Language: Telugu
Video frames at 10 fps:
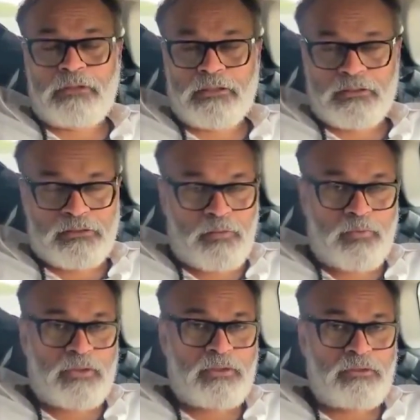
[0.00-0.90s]
దయచేసి
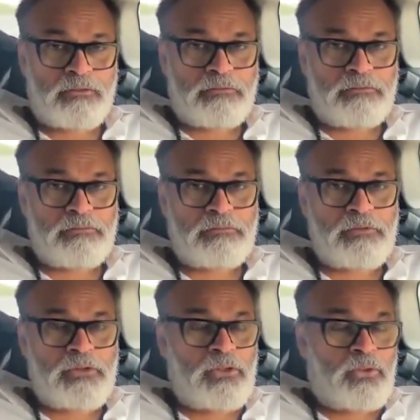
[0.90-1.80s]
నమ్మకండి
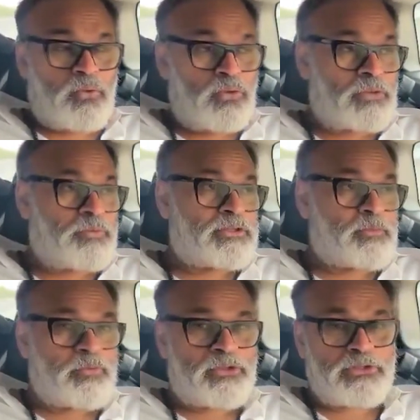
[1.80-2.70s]
కూటమికి
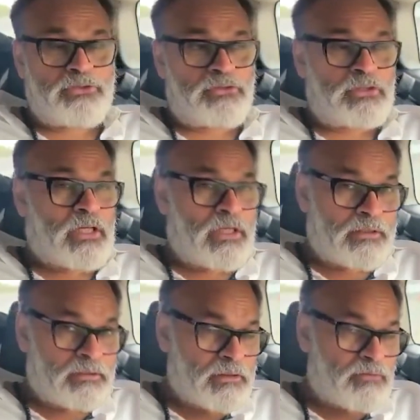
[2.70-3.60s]
సంబంధించినటువంటి
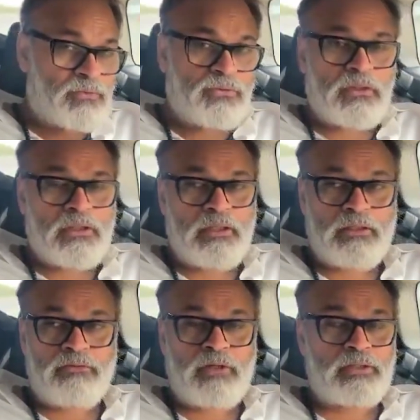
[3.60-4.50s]
కార్యకర్తలు ఎవరు కూడా
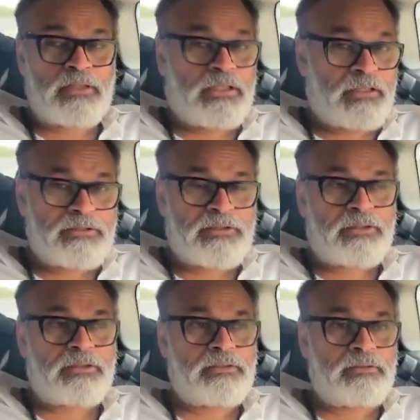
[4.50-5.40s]
ఇలాంటి వాటిని ఎంకరేజ్
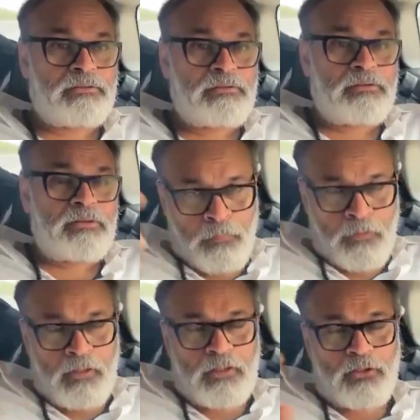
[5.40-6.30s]
చేయకండి
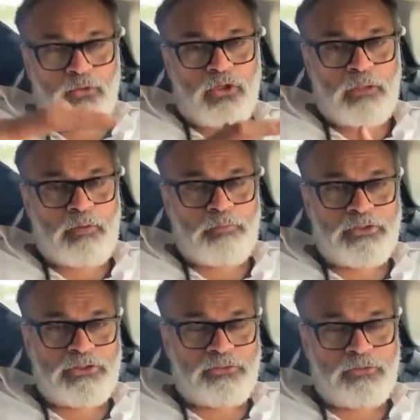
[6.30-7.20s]
ఇంకొకరికి
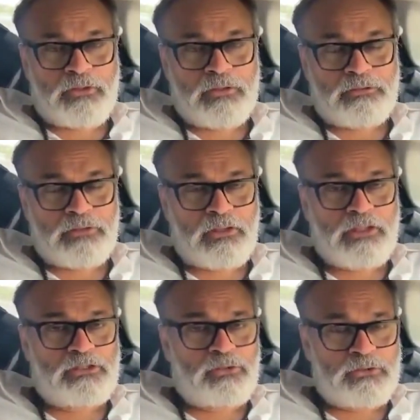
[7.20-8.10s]
పంపించేటువంటి
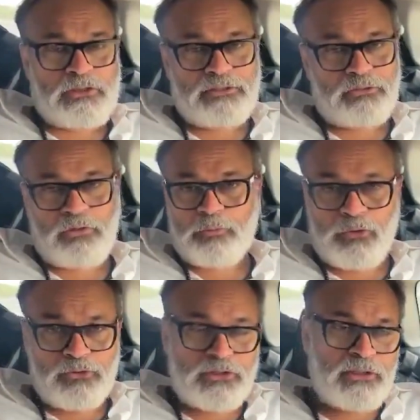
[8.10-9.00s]
సర్క్యులేషన్లో చేసేటువంటి
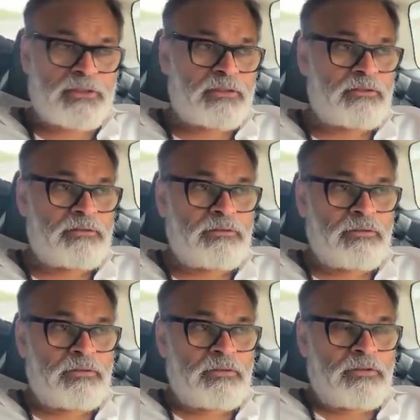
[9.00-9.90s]
పనులు చేయకండి
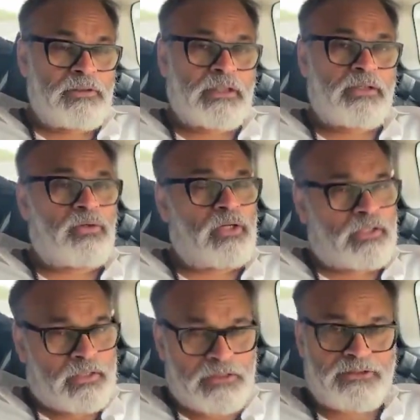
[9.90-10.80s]
ఎక్కడో
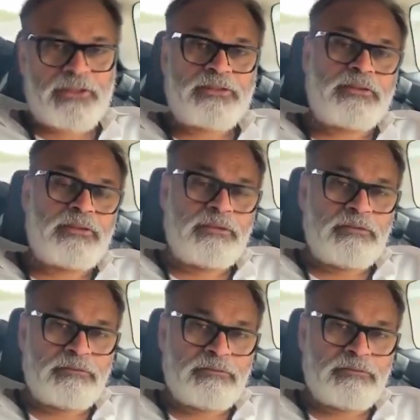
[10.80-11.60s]
అక్కడ కట్ చేయండి దీన్ని